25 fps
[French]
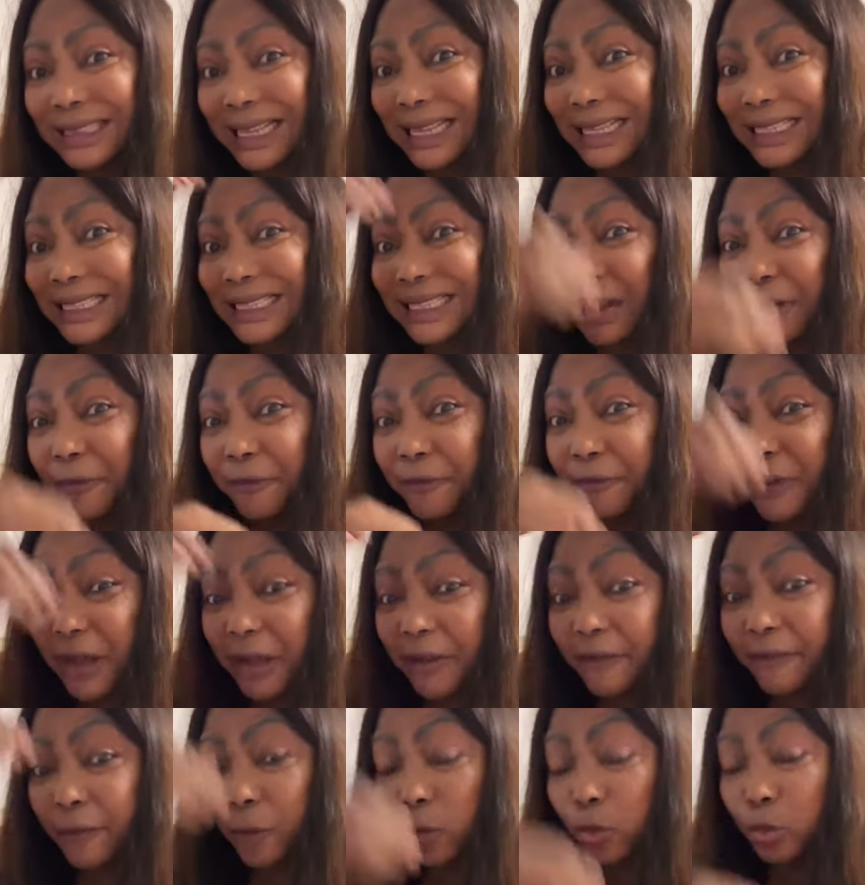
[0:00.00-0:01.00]
Tes
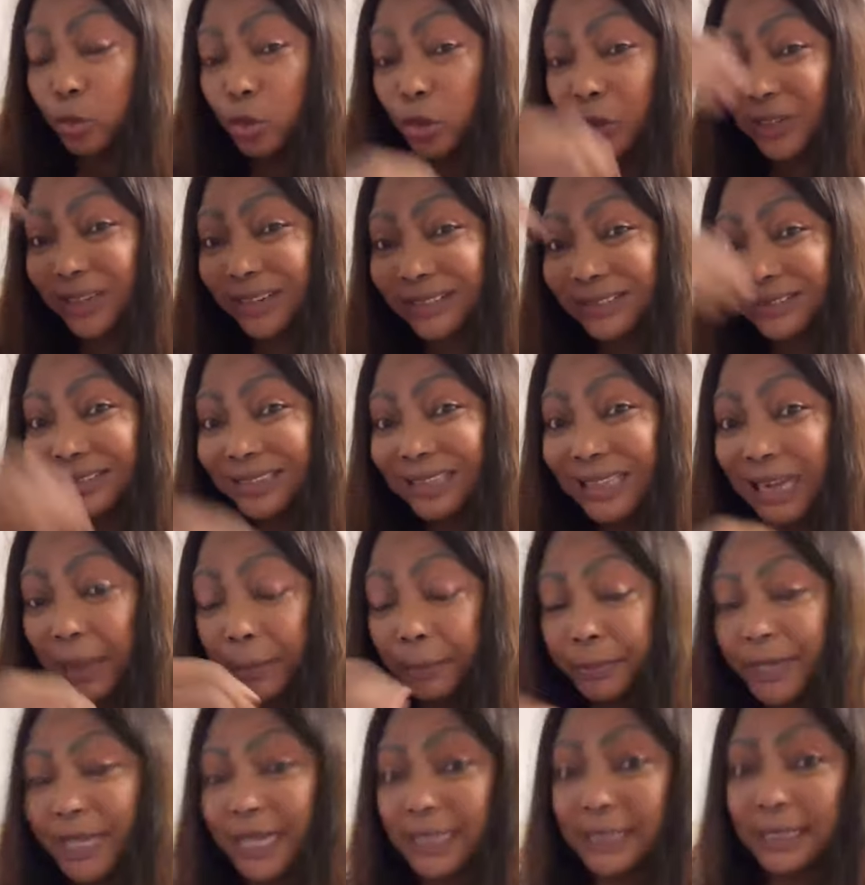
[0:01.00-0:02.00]
enfants vont te rendre
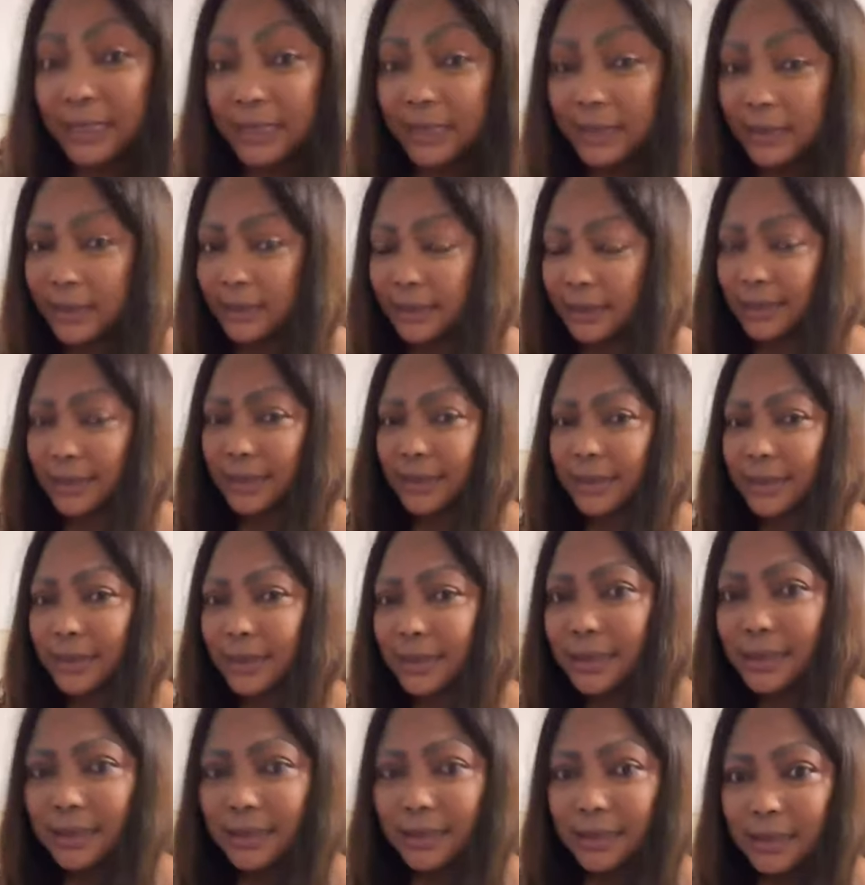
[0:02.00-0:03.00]
la
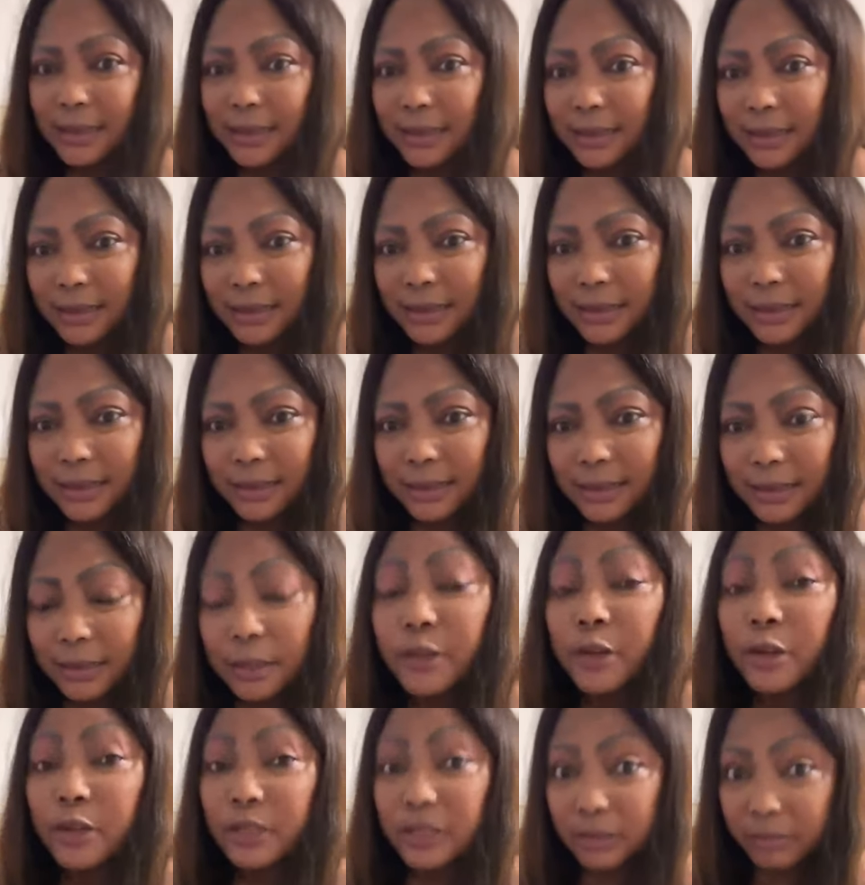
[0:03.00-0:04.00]
pièce.
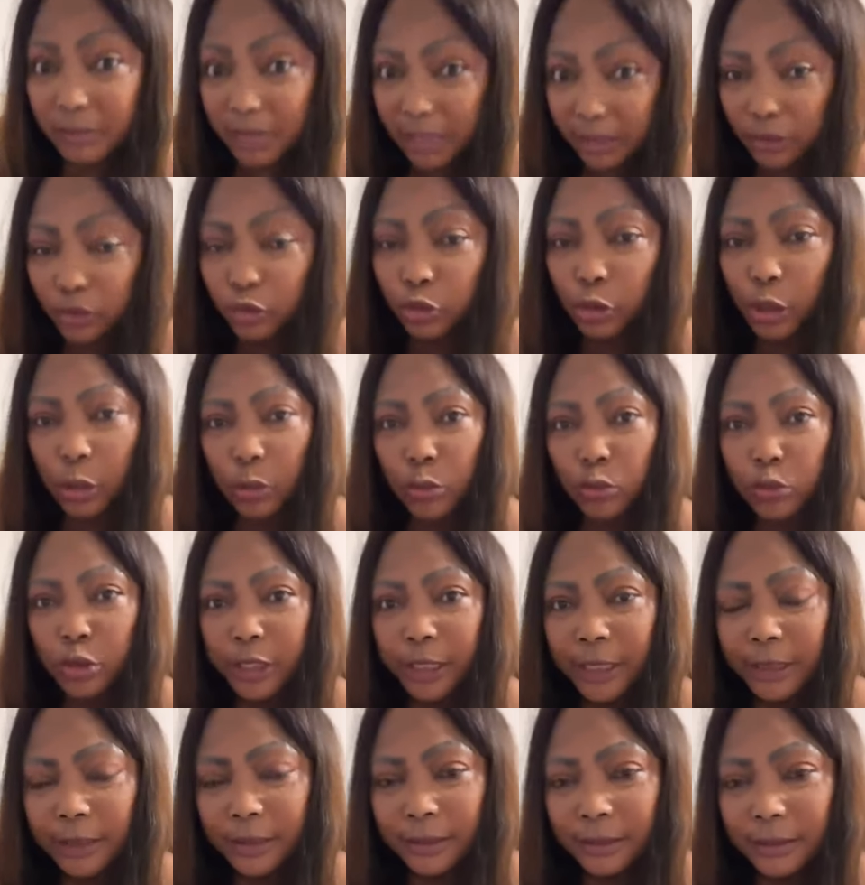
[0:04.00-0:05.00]
Heureusement que tu as
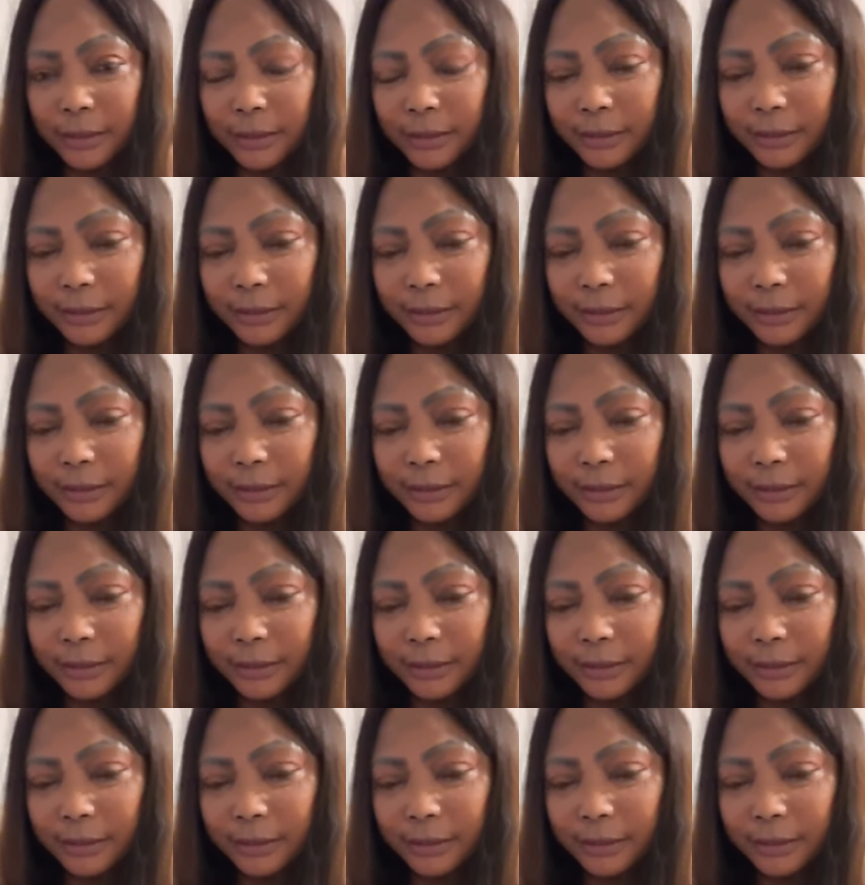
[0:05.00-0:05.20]
accouché.